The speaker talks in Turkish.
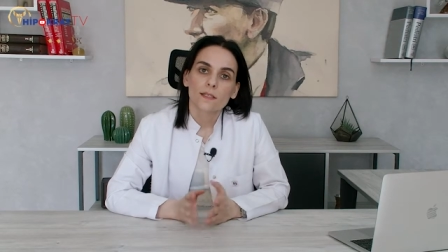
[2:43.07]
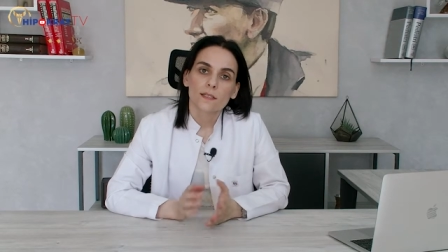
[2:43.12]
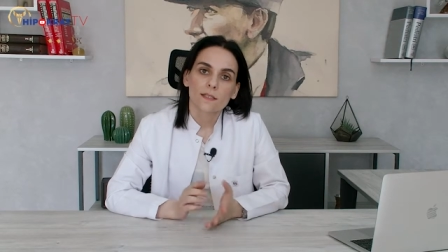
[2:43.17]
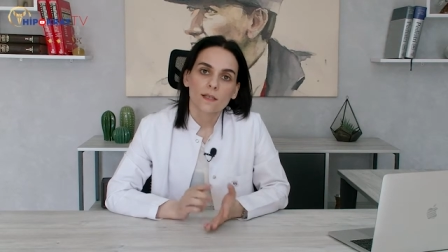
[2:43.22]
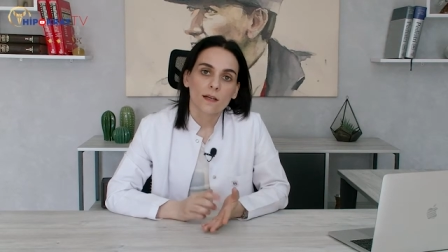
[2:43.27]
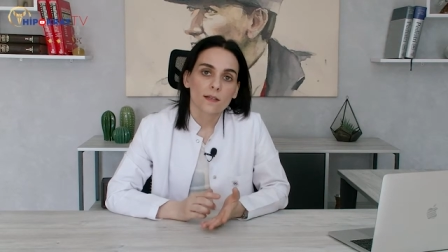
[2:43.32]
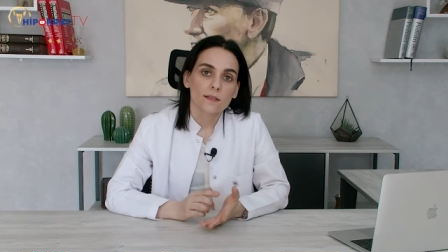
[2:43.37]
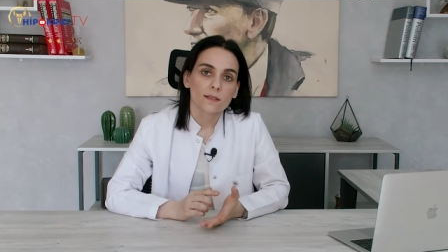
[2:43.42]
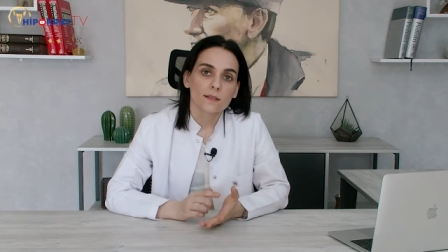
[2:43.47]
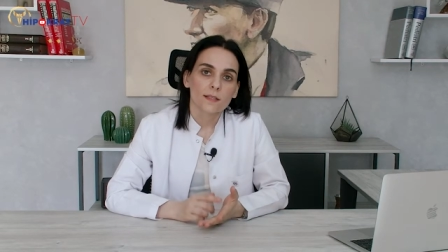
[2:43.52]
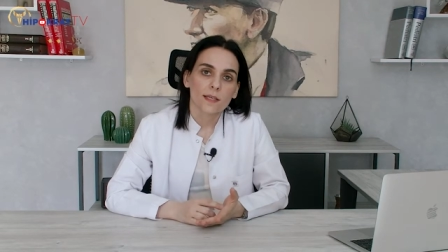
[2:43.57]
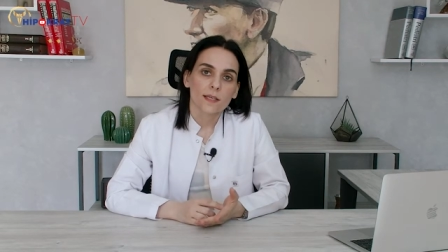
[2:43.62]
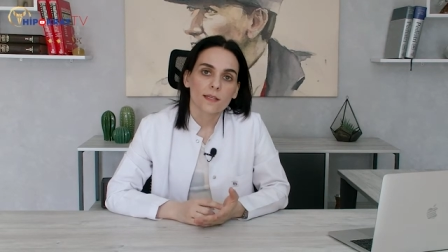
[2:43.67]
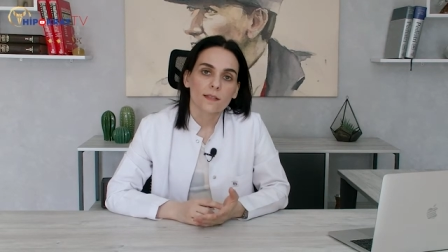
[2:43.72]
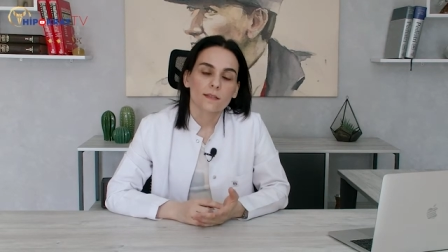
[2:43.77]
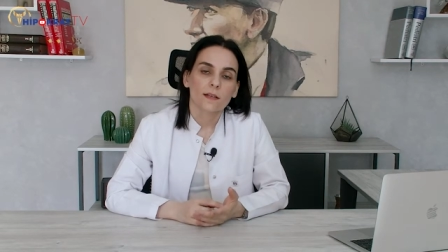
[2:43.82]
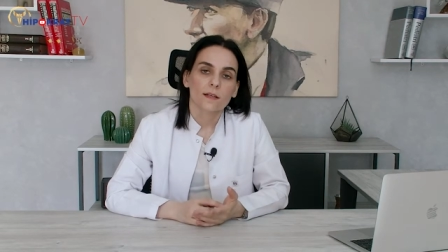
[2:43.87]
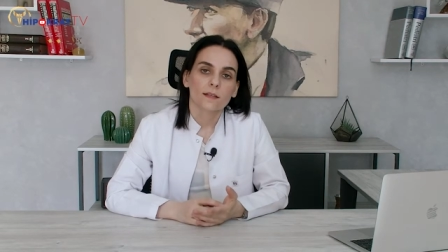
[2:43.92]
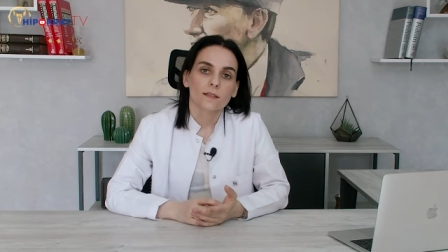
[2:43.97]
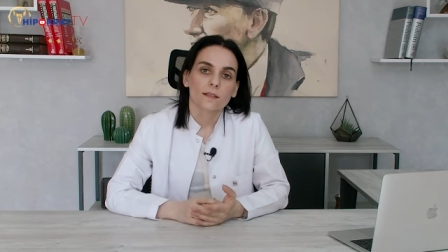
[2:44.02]
sağa
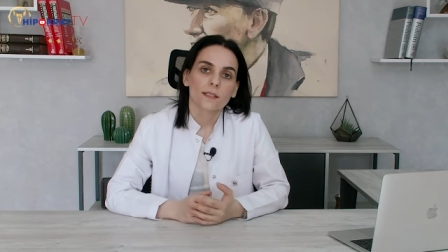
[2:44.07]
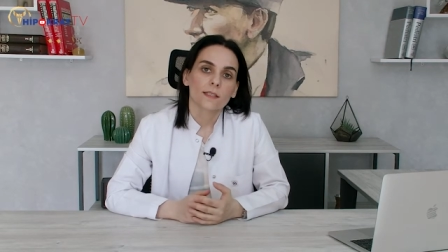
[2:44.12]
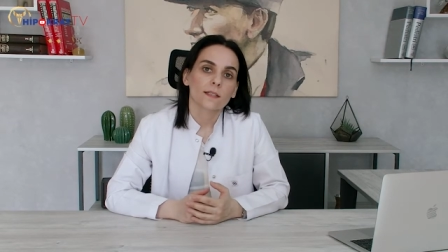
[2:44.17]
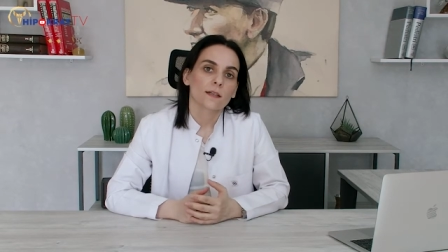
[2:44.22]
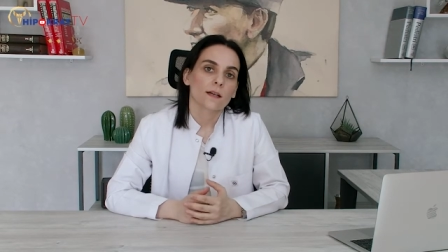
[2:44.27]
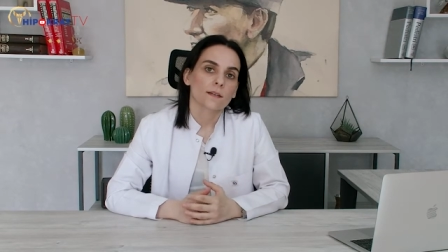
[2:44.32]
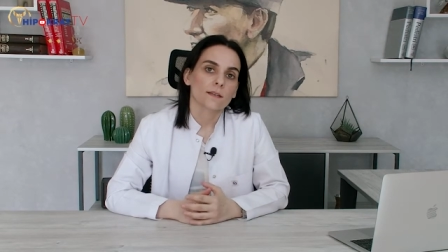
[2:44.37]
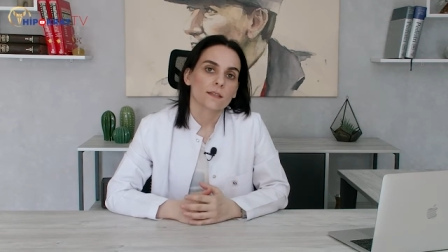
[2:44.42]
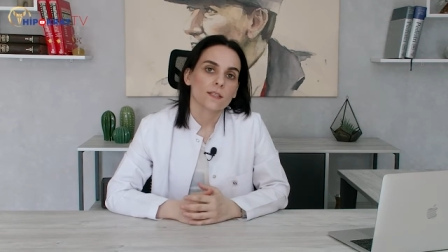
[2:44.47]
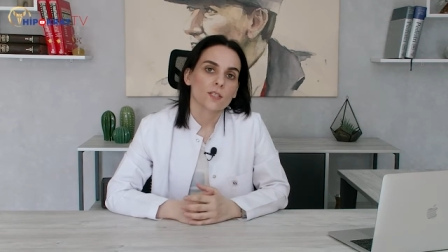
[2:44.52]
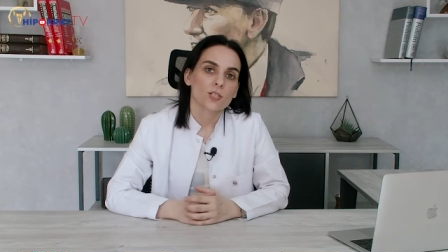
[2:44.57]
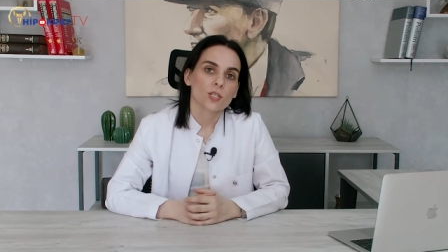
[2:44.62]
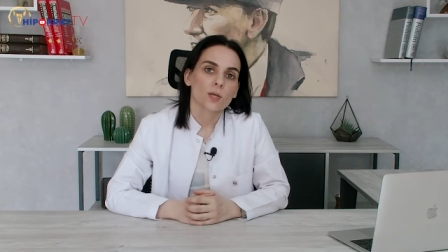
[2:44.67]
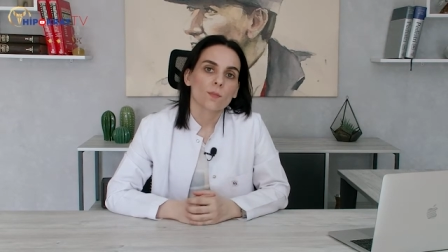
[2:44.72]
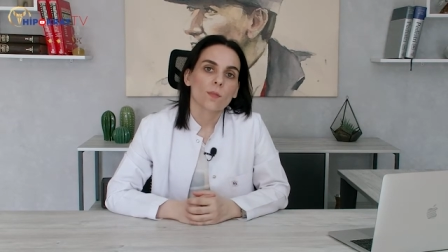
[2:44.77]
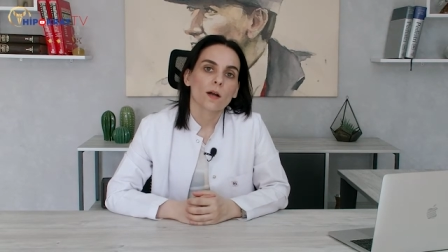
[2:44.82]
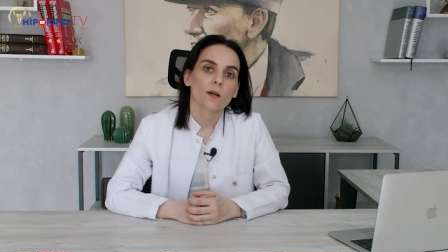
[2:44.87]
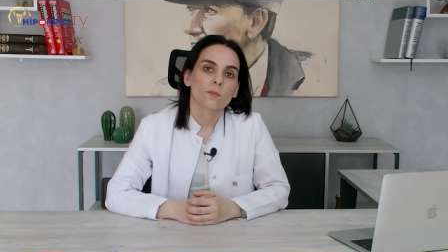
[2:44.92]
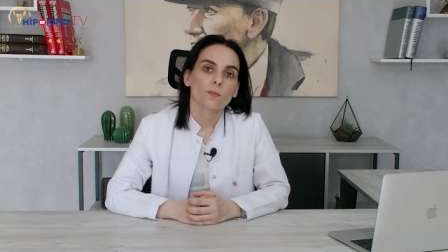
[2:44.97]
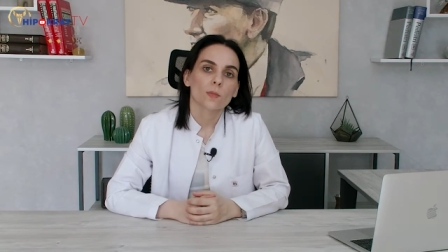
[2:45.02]
tekrar dikkatlice
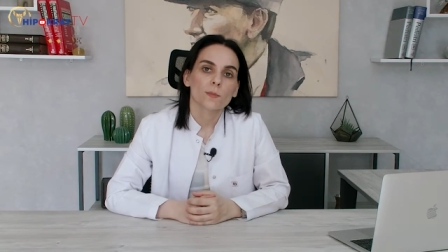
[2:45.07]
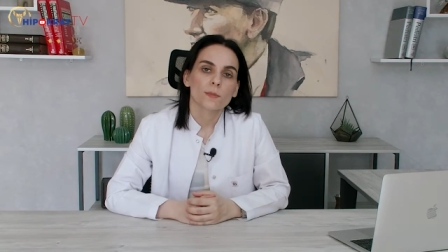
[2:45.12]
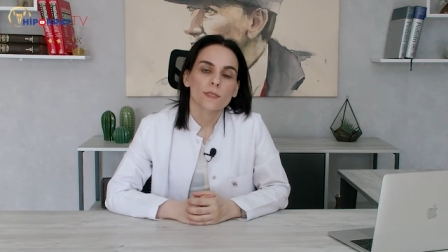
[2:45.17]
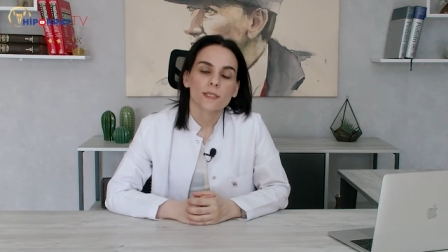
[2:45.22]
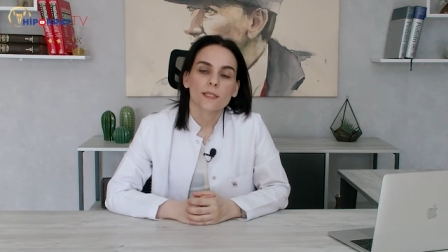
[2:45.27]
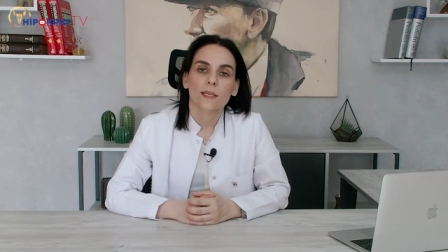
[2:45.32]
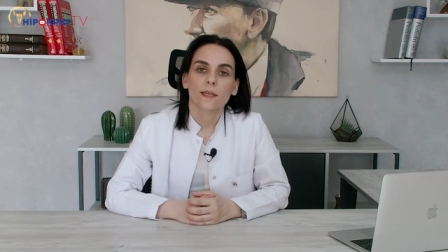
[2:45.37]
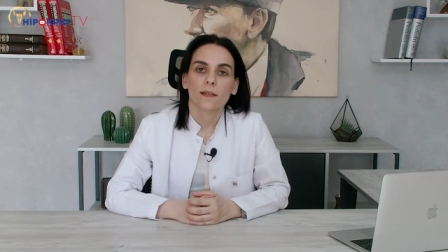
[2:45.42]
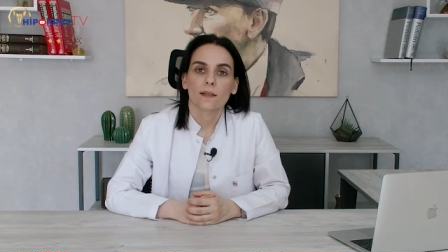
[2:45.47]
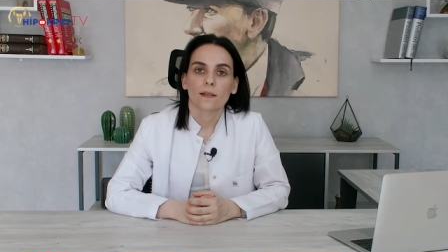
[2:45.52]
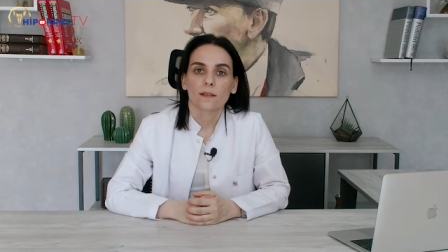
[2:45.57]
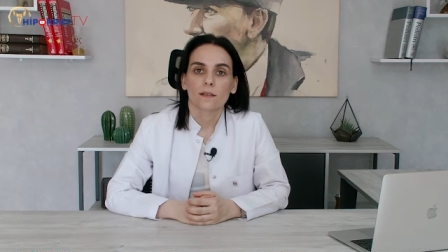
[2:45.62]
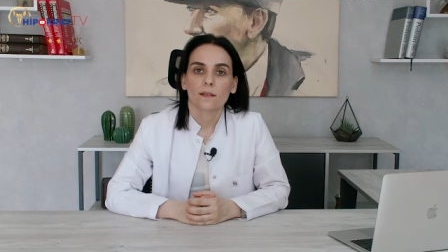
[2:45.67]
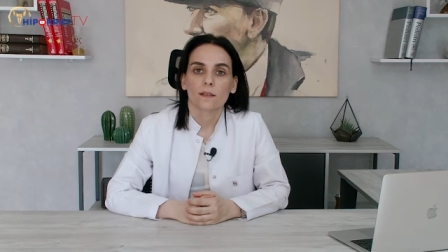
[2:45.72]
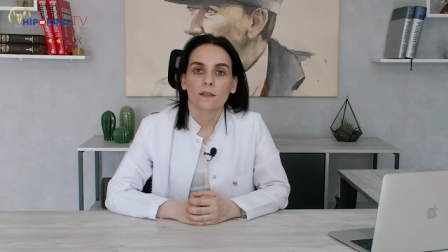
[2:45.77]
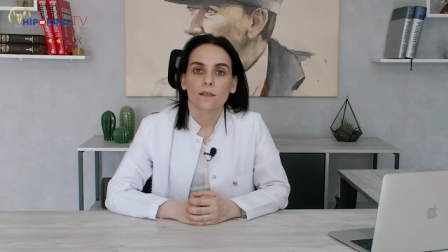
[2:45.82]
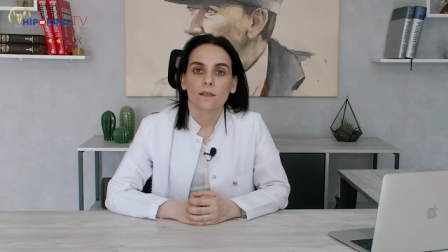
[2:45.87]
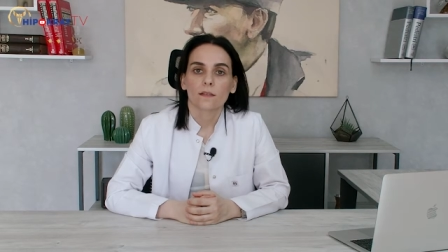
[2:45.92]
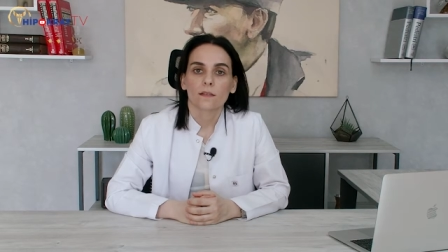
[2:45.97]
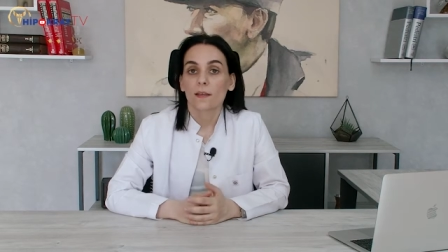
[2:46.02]
bakmamız
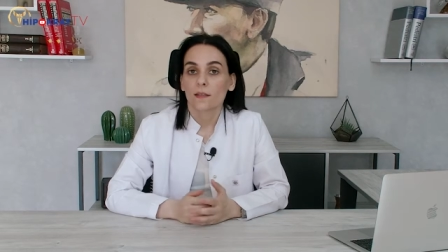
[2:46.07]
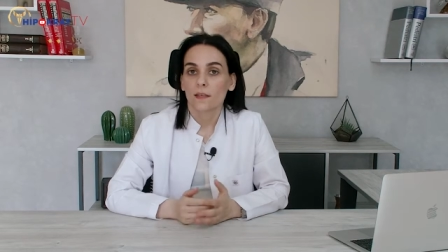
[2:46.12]
gerekir.